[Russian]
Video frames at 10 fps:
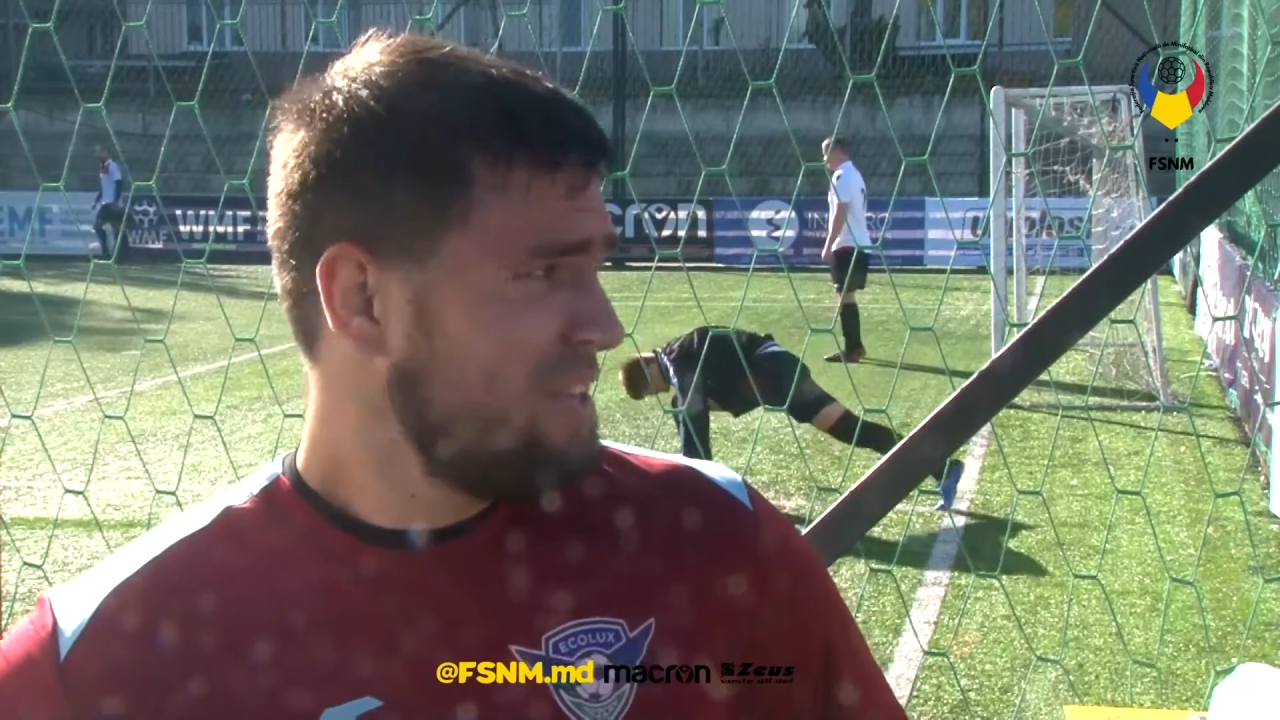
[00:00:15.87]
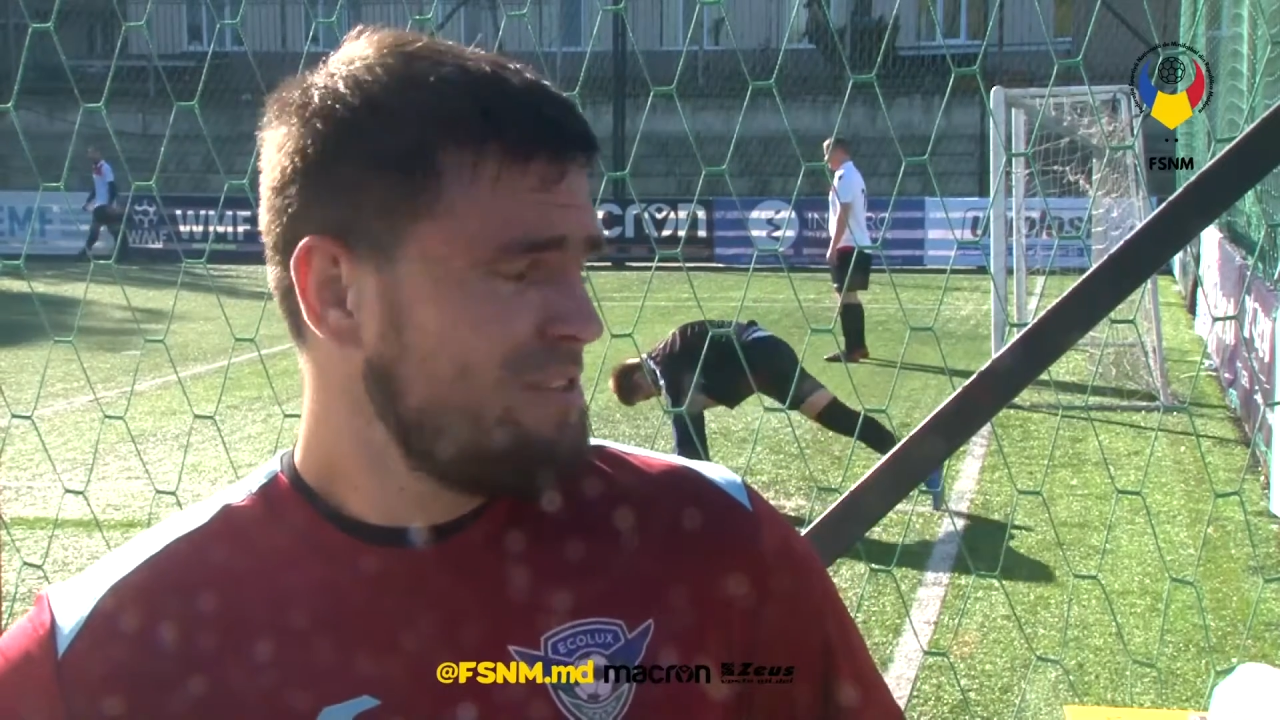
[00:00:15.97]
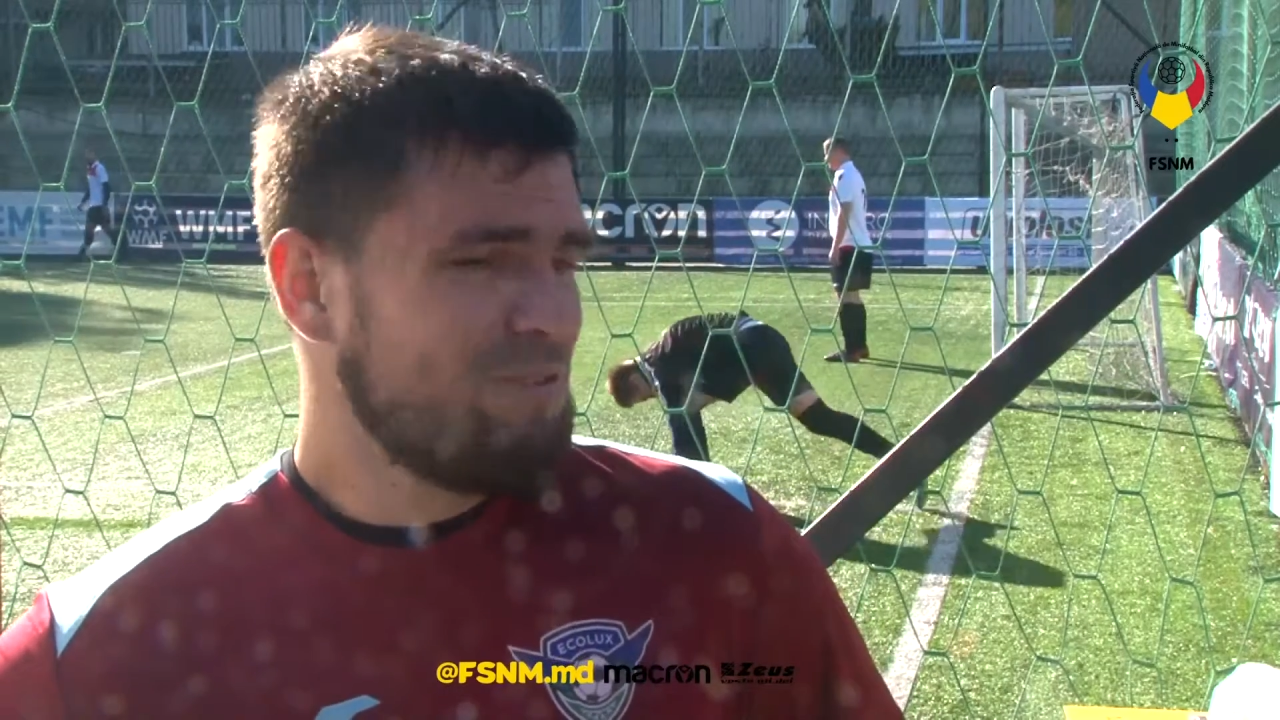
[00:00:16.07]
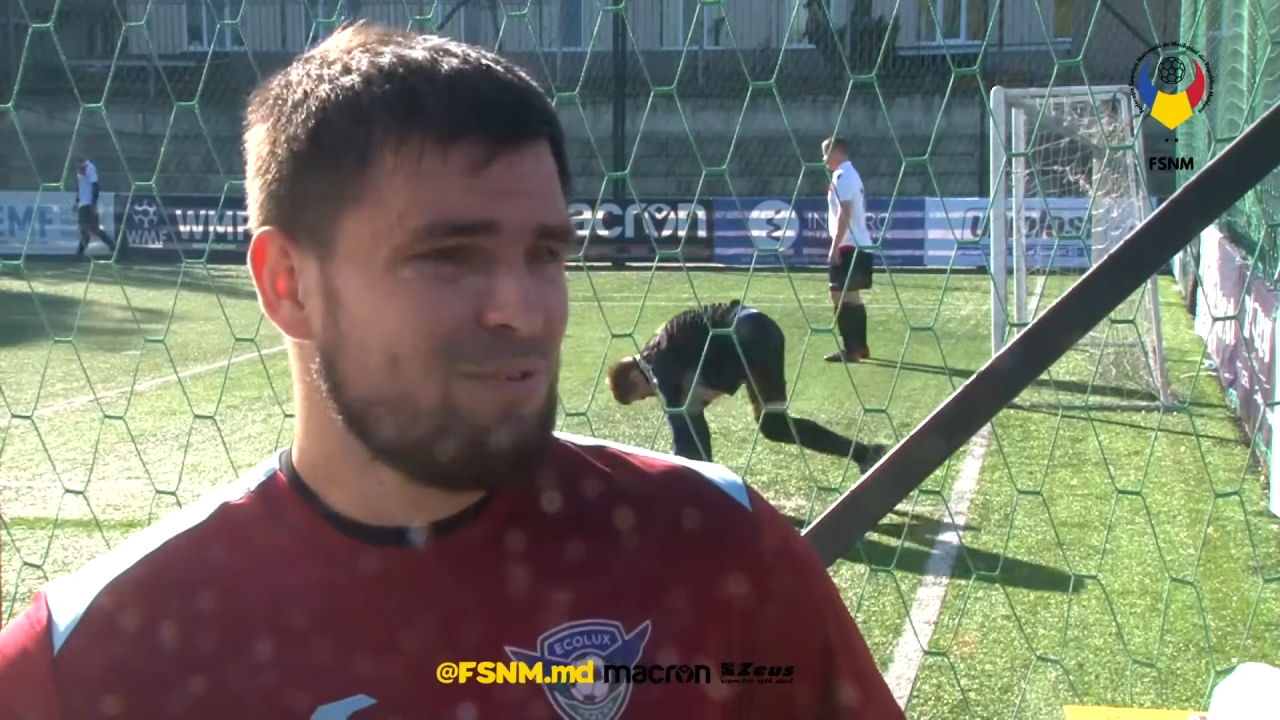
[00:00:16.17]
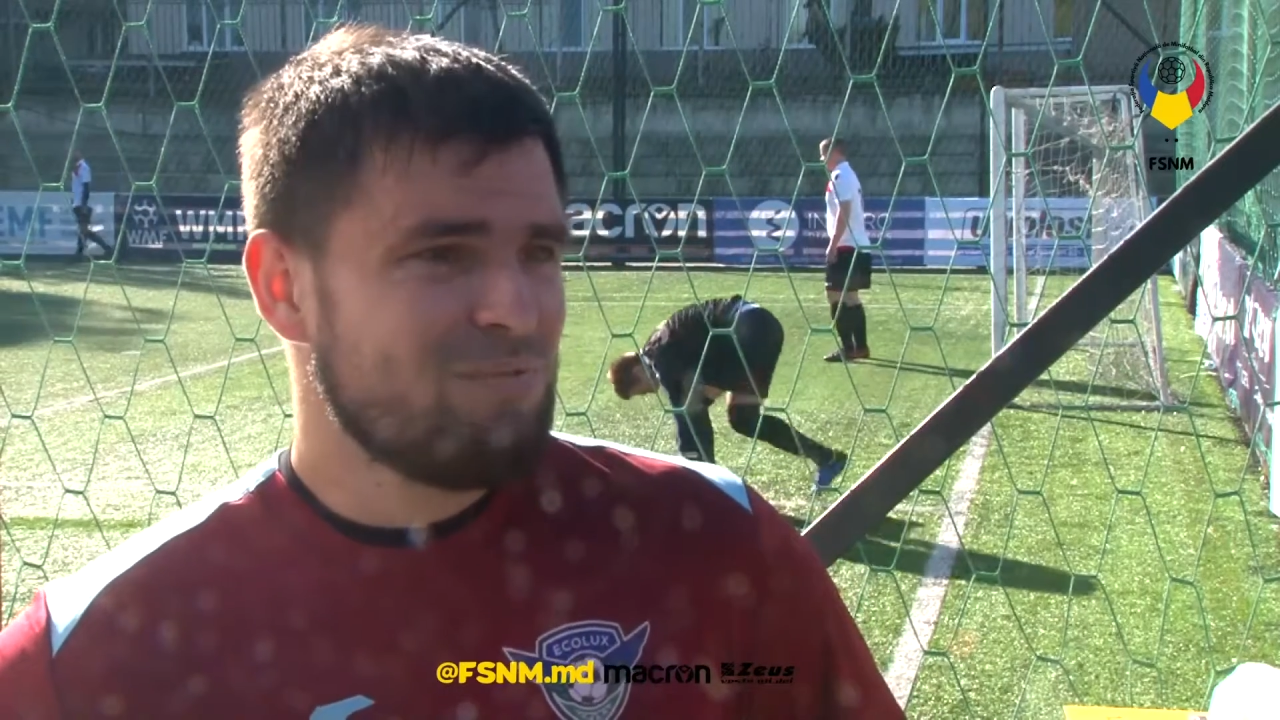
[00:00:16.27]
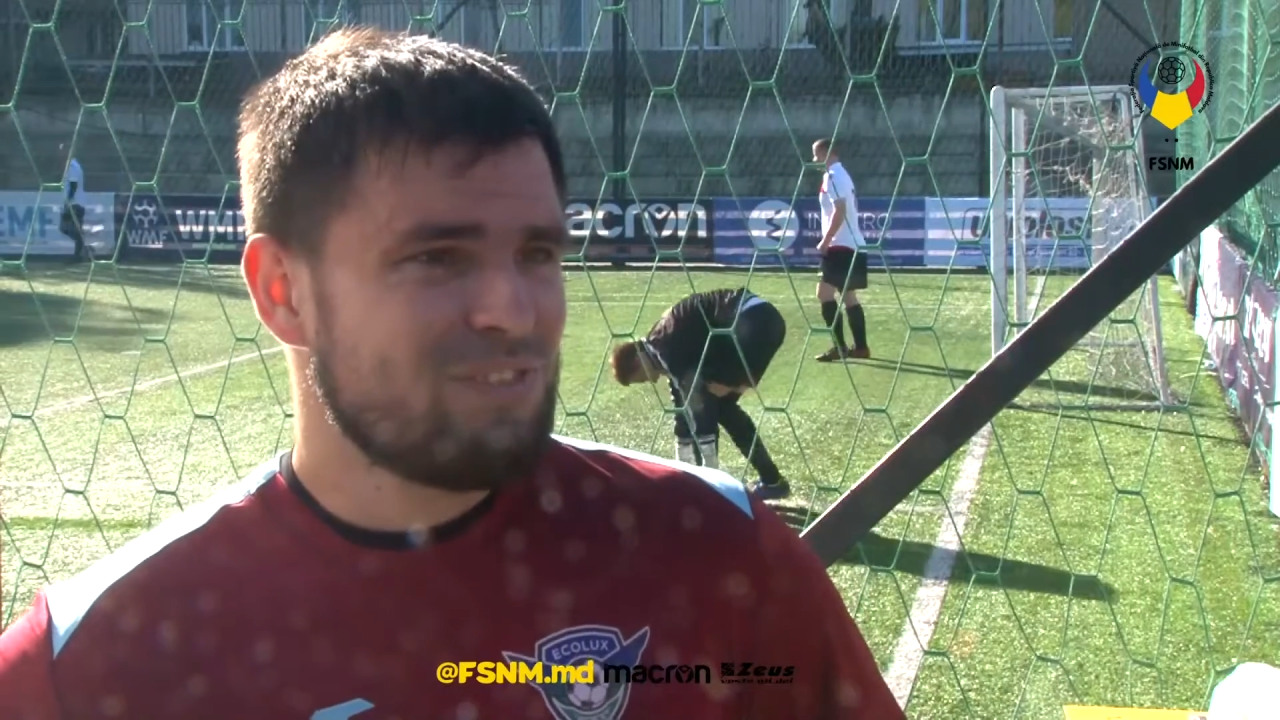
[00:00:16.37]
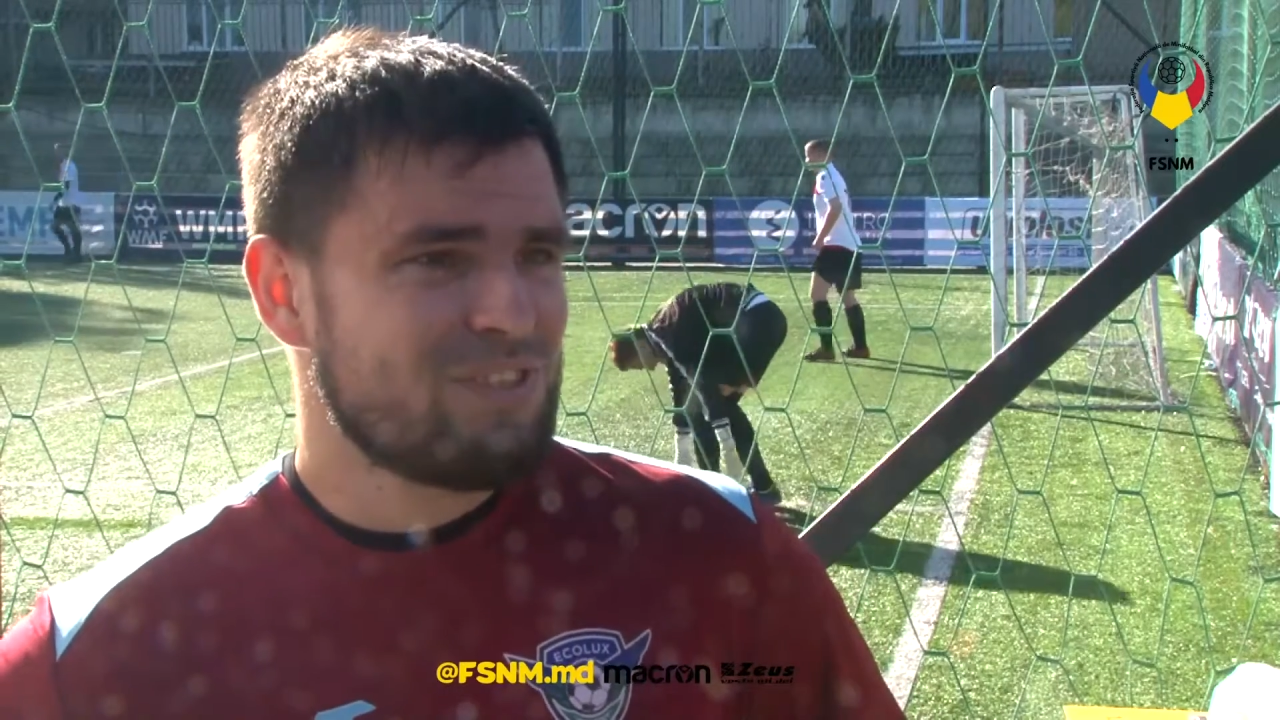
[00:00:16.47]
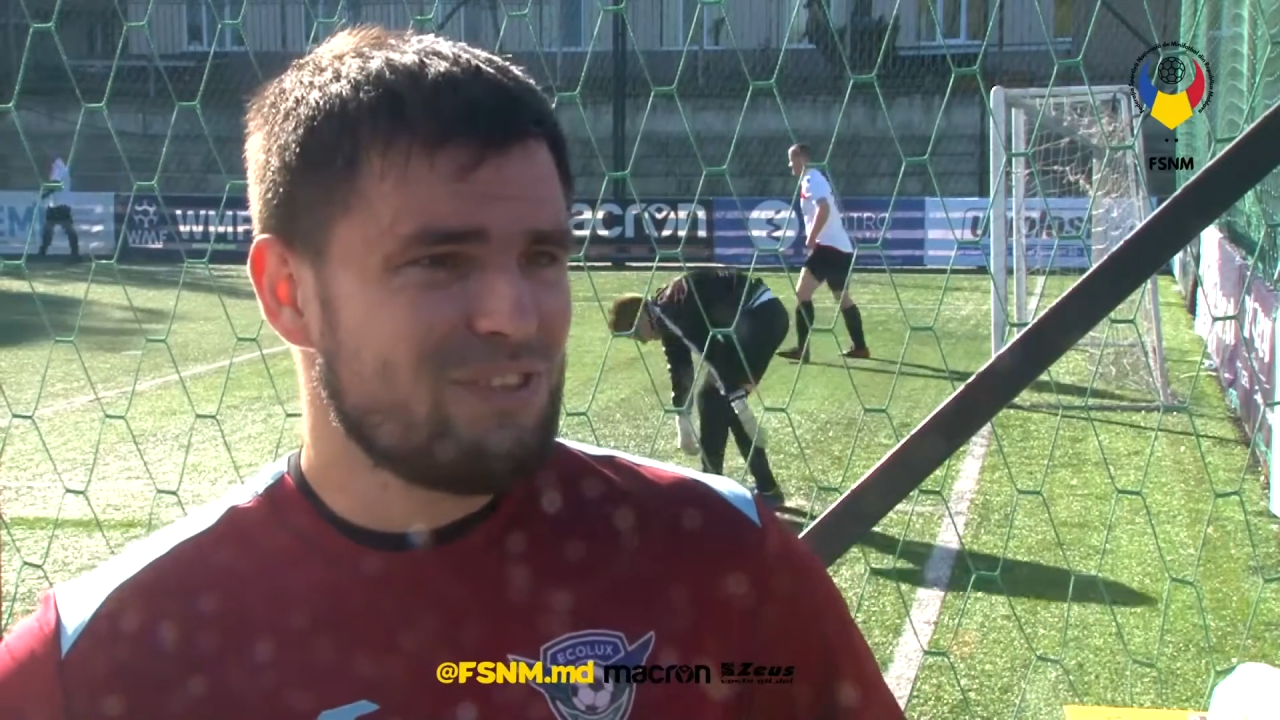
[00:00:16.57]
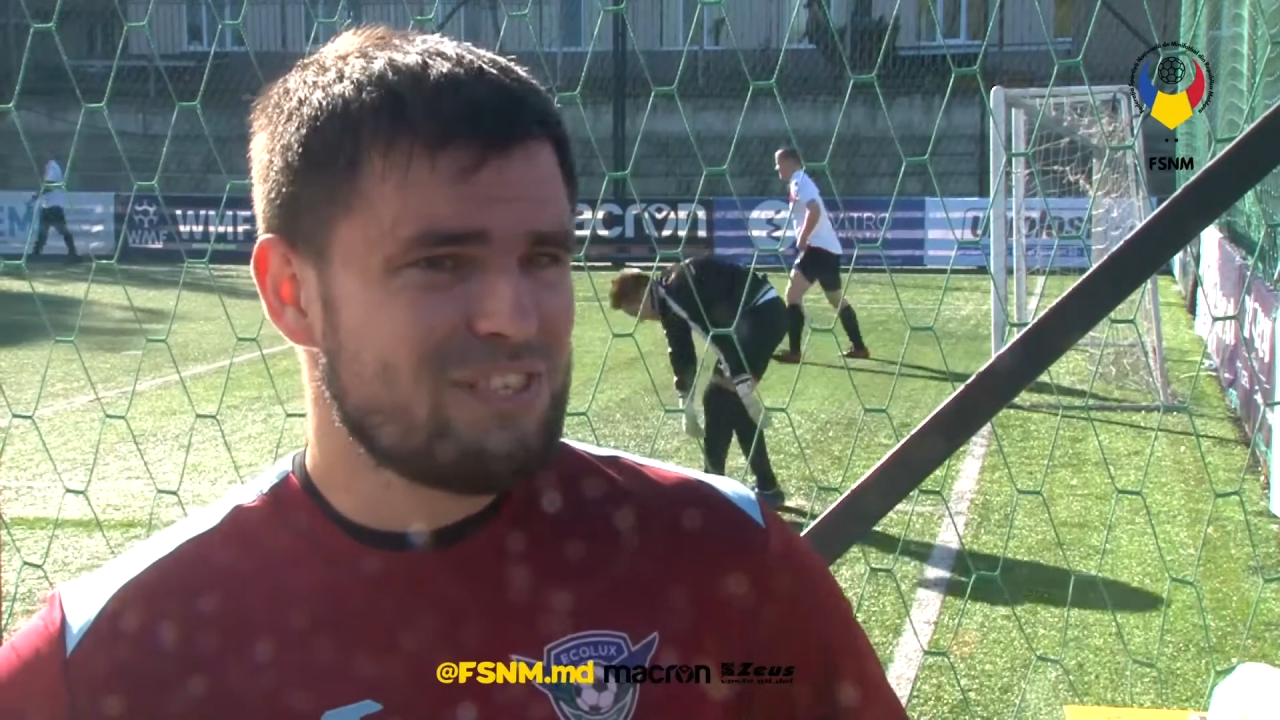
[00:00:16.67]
Ну, что